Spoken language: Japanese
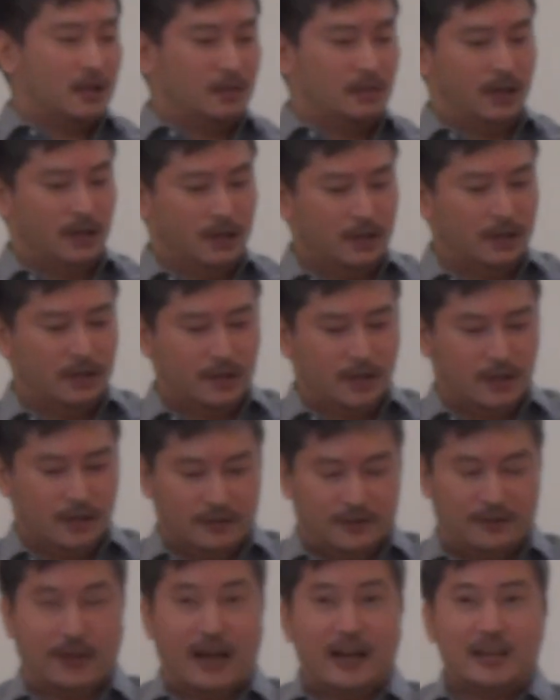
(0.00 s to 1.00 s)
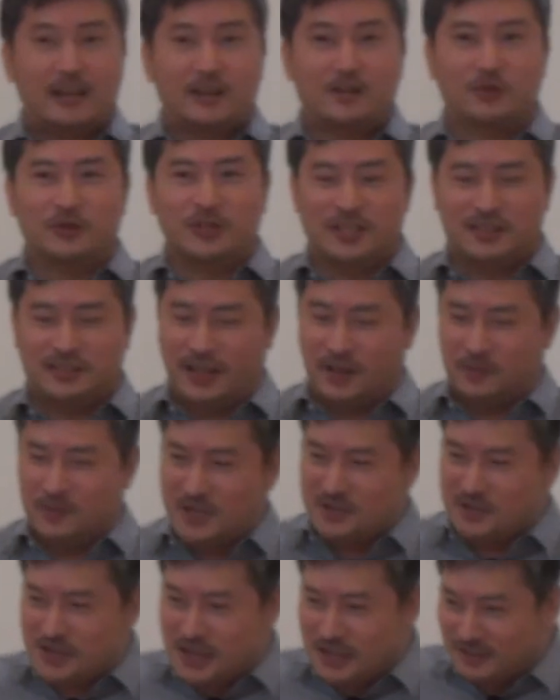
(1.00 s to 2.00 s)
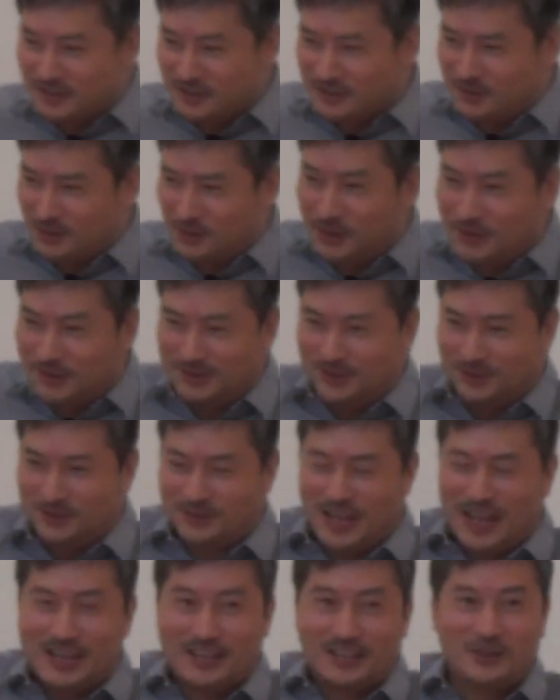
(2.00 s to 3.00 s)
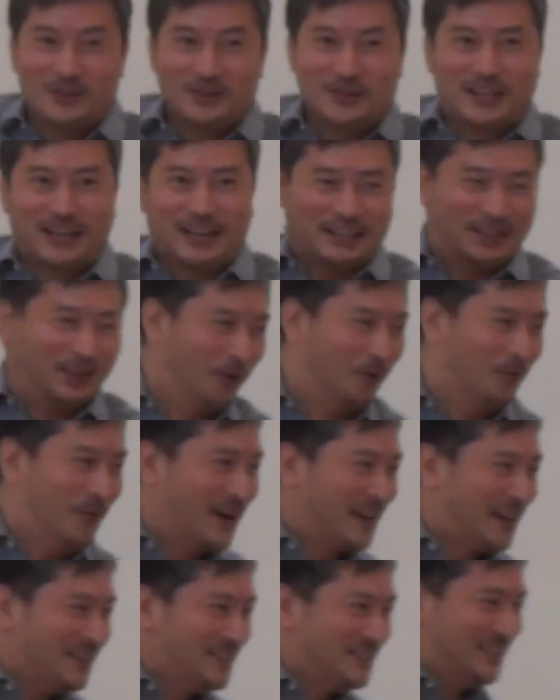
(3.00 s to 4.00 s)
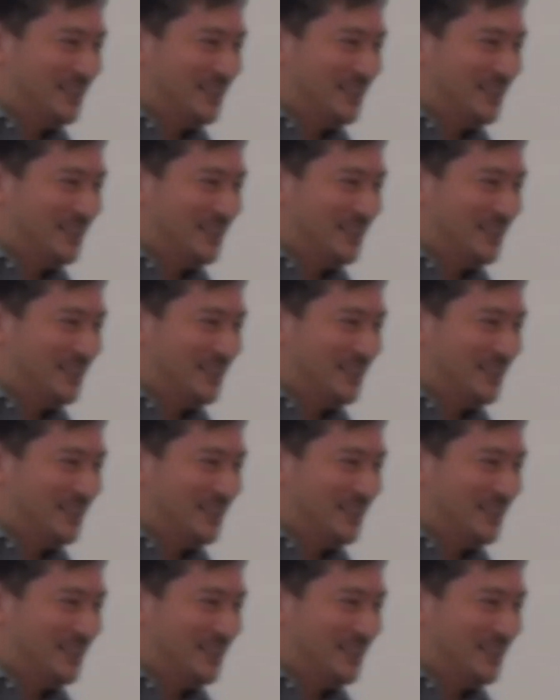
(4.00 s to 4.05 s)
みたいな最後にデミグラスソースを大量にかけてごまかし